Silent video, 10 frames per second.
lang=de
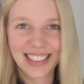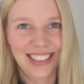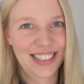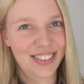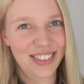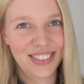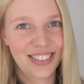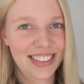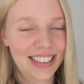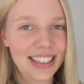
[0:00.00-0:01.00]
Das ist so
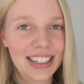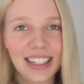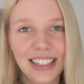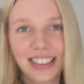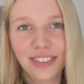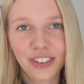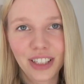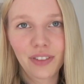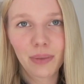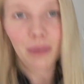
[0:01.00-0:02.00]
süß, ne? Nicht
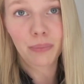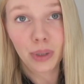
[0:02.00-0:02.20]
wundern, wie mein